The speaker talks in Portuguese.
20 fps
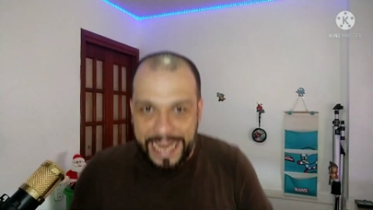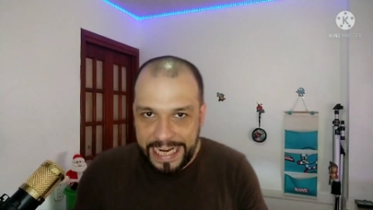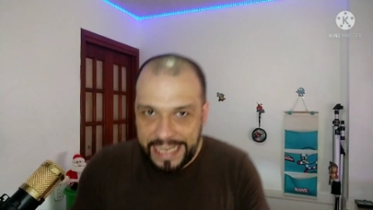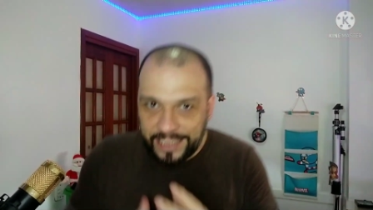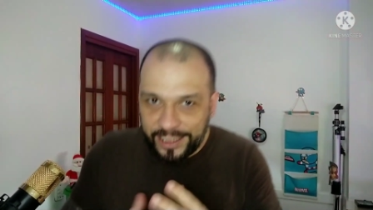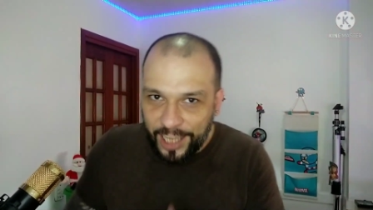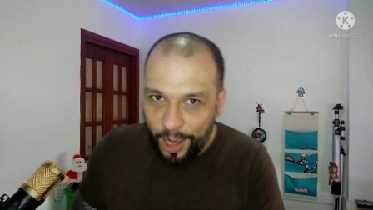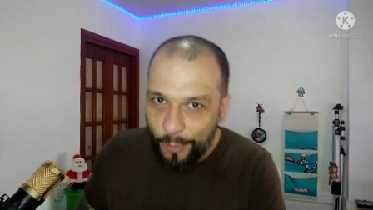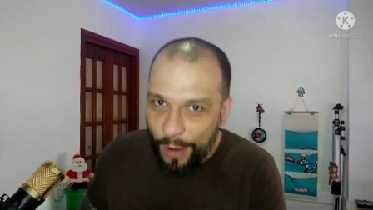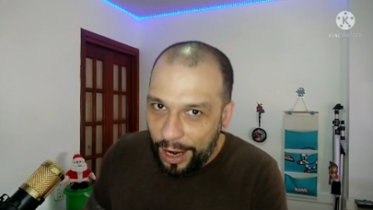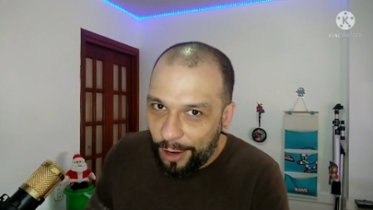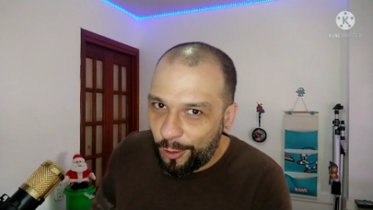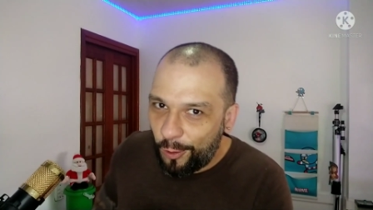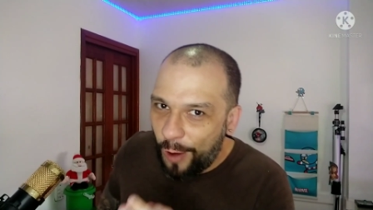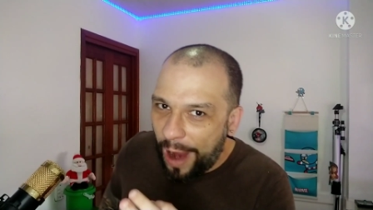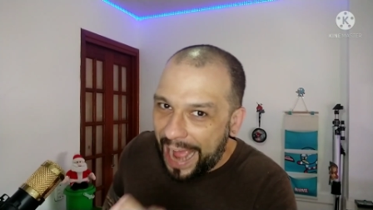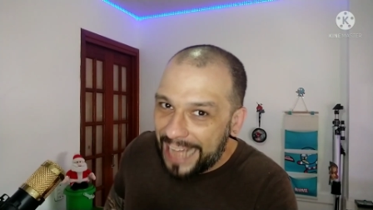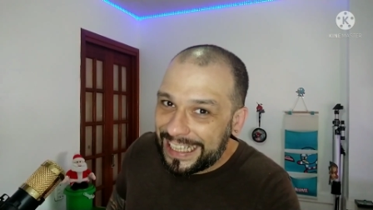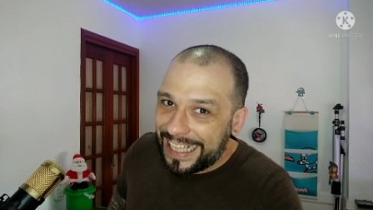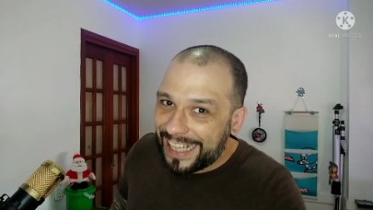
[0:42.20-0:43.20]
Então
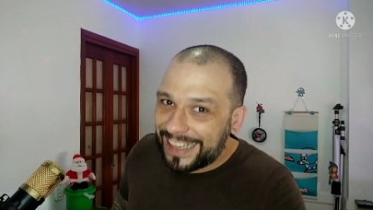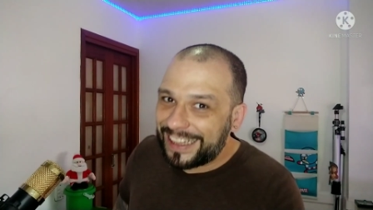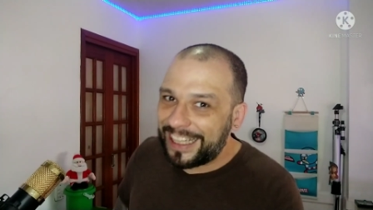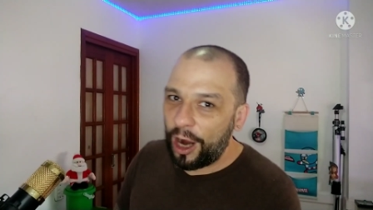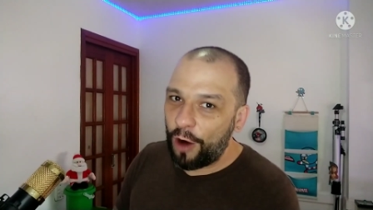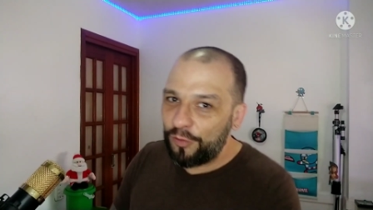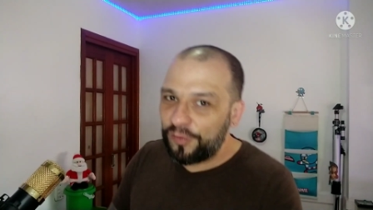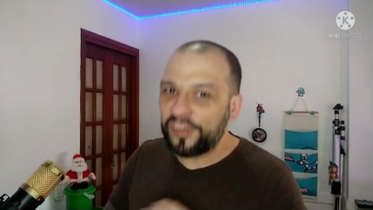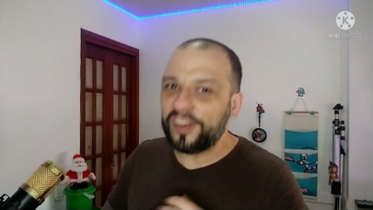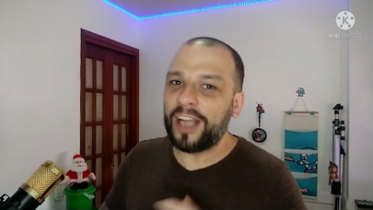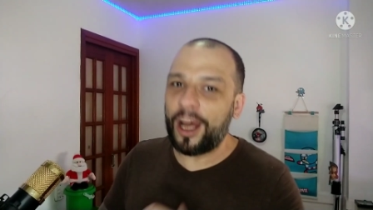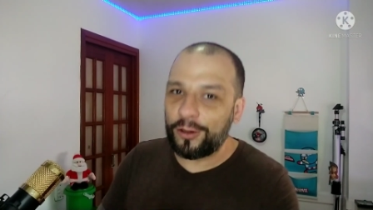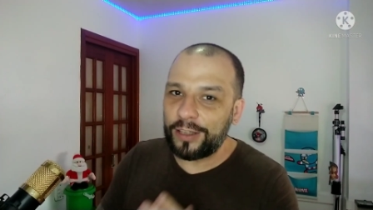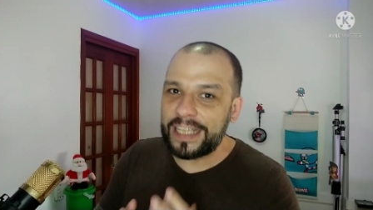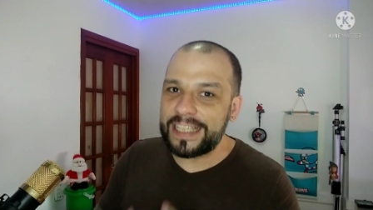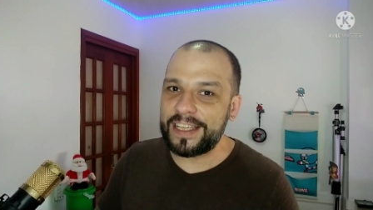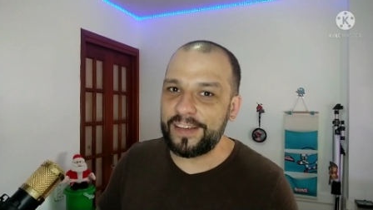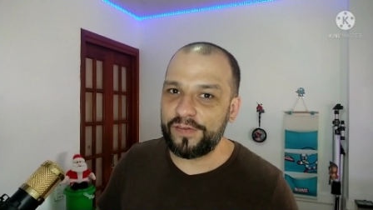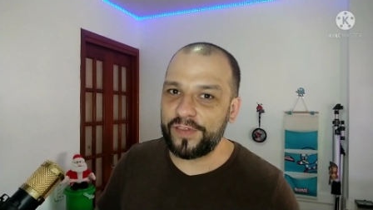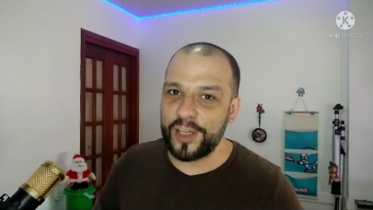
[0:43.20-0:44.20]
aguarda até o final
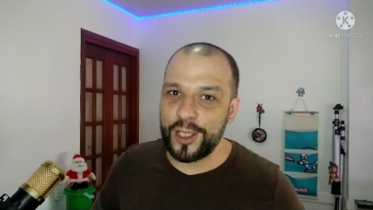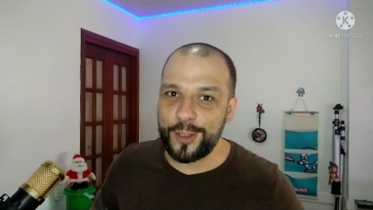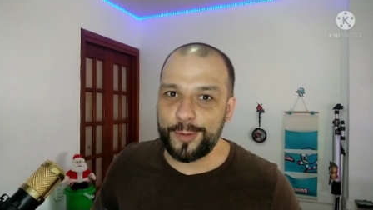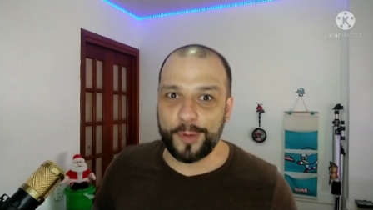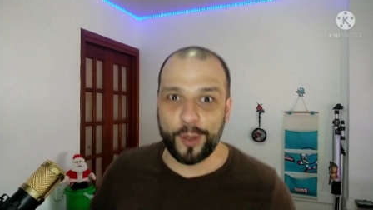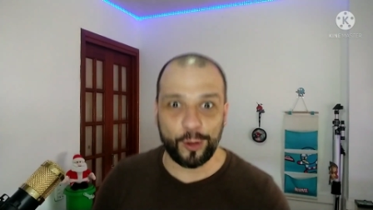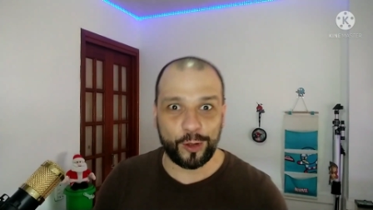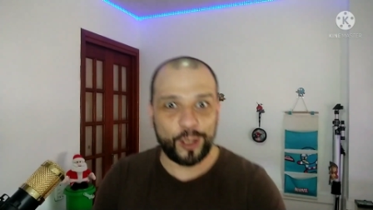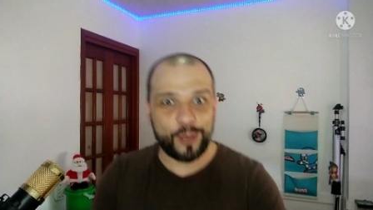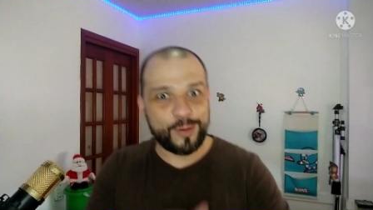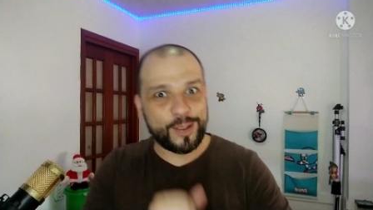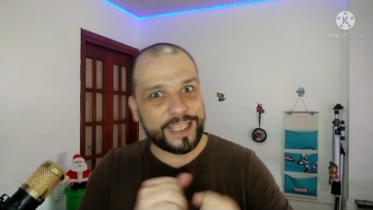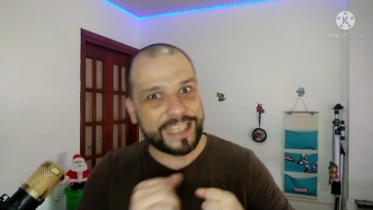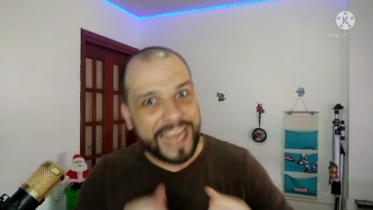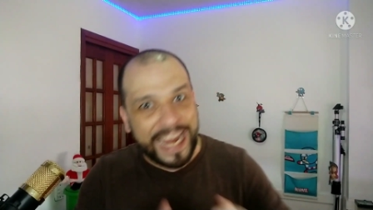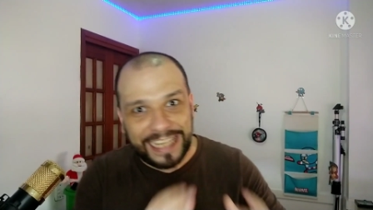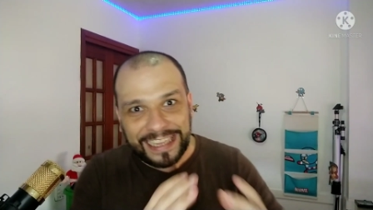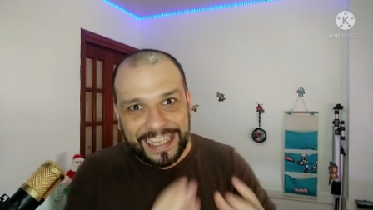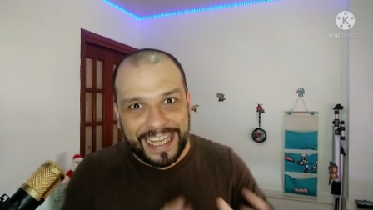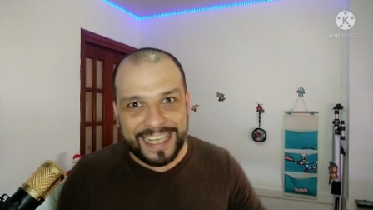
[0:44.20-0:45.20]
desse vídeo, que eu tenho
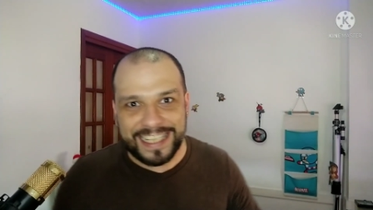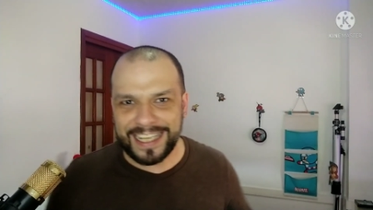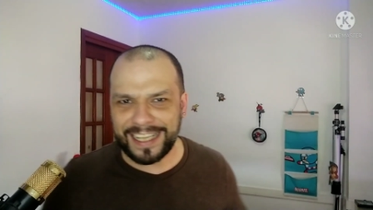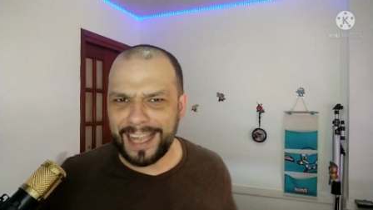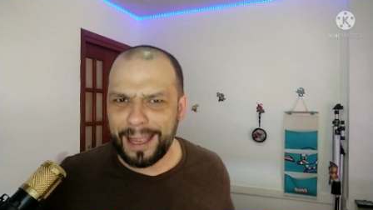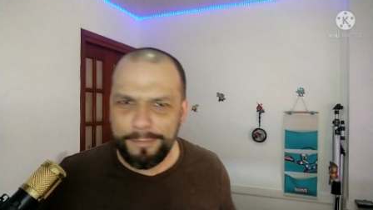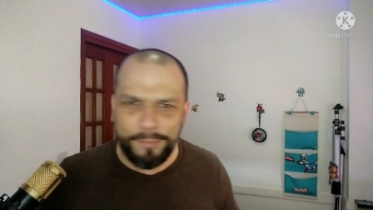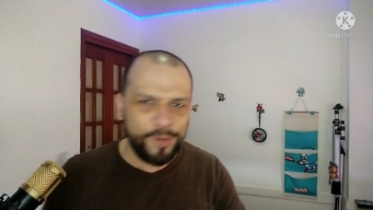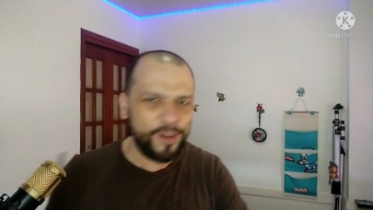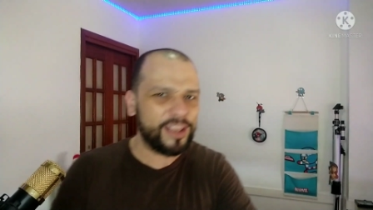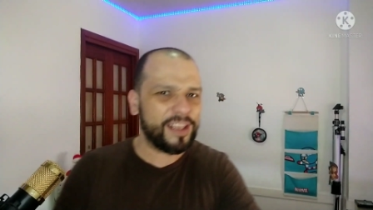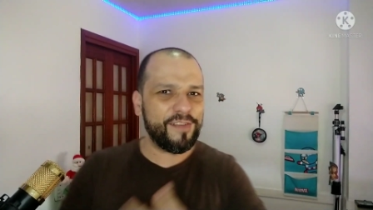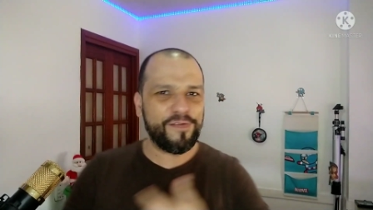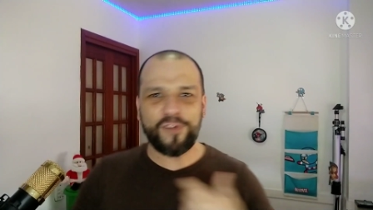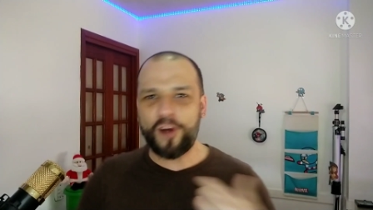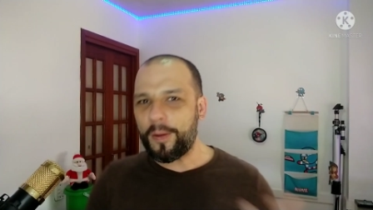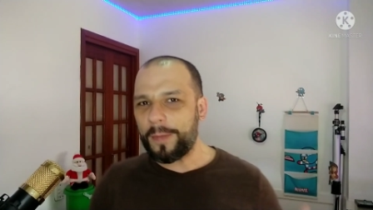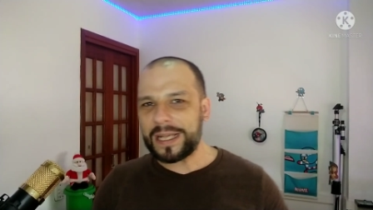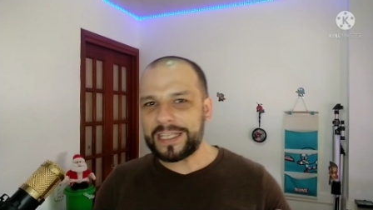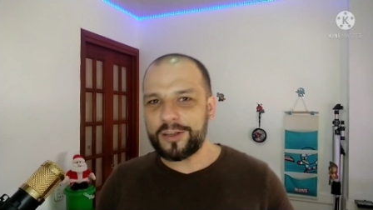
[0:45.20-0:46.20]
certeza que é muita
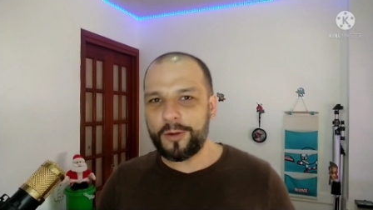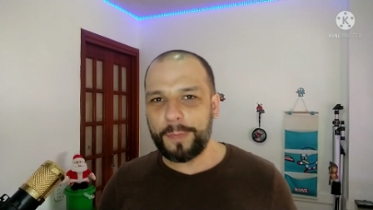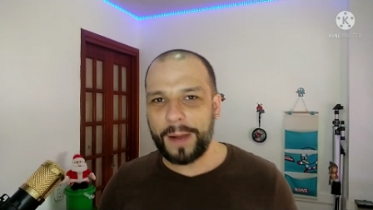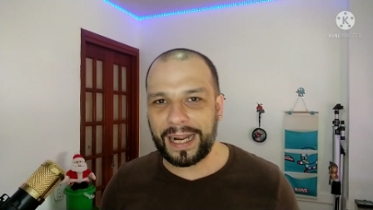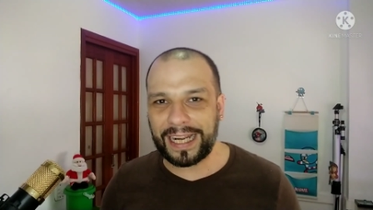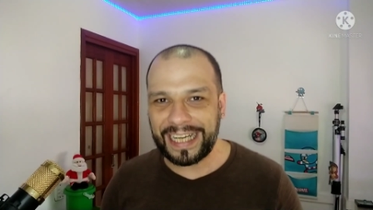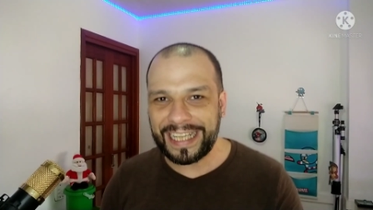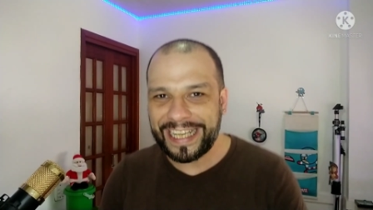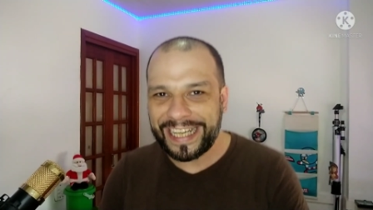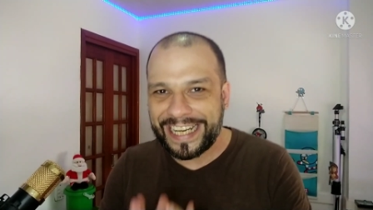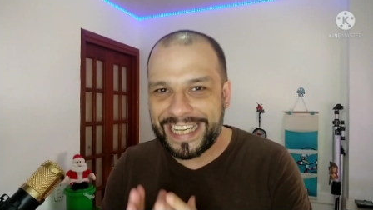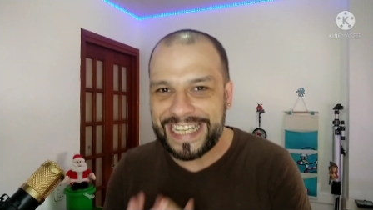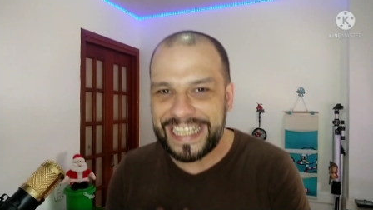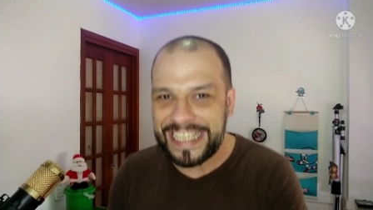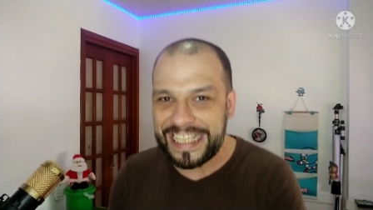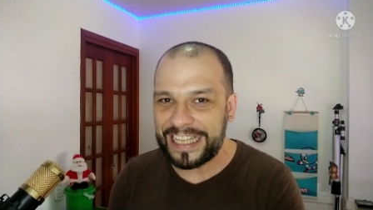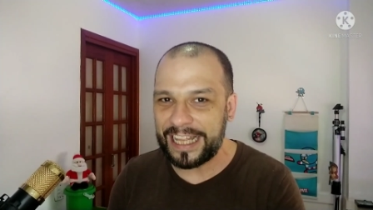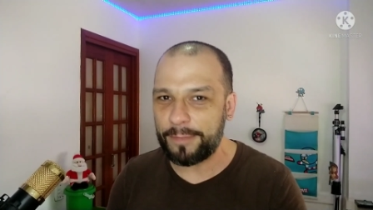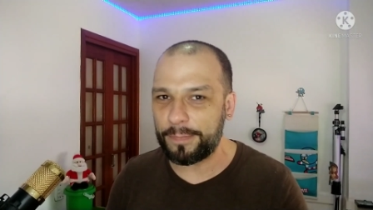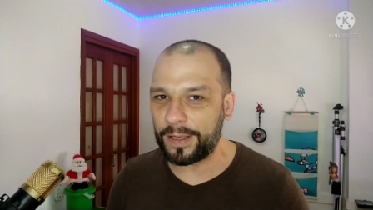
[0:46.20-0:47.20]
informação bacana que a
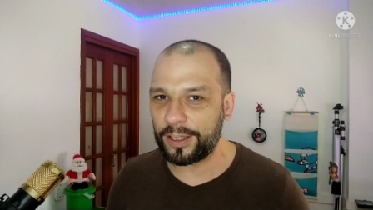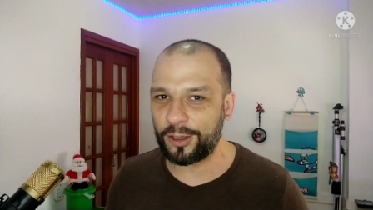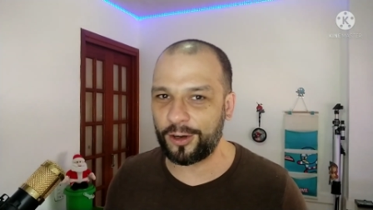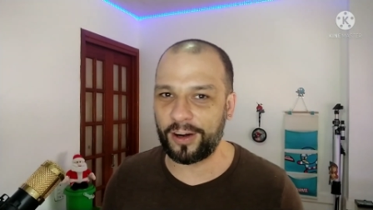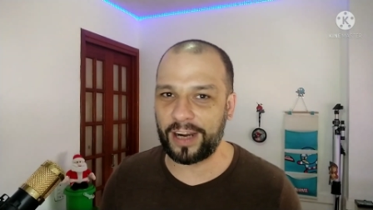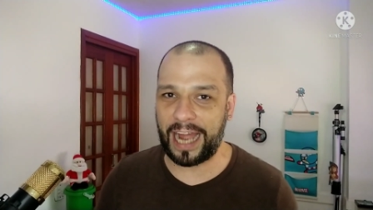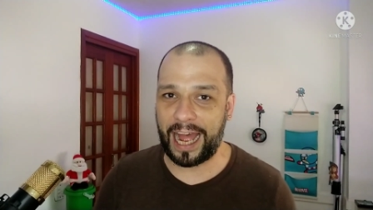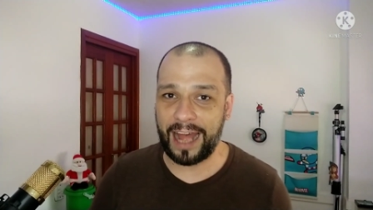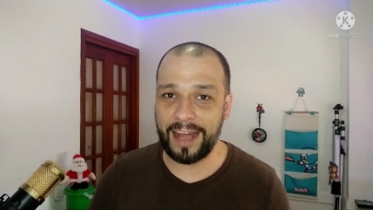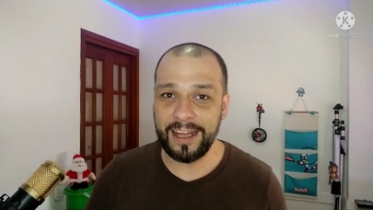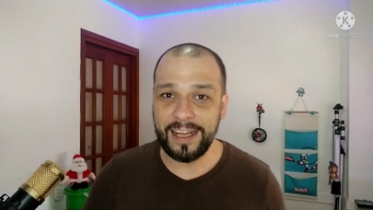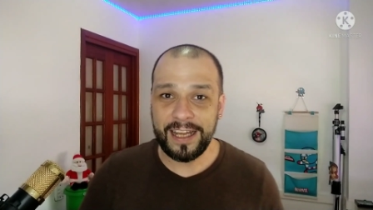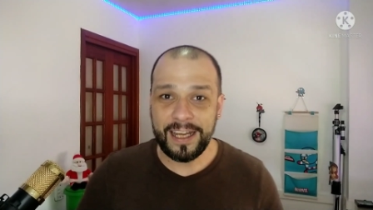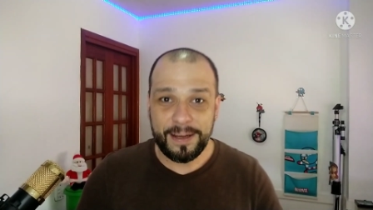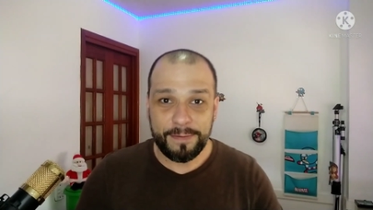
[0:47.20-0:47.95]
gente tem para trocar.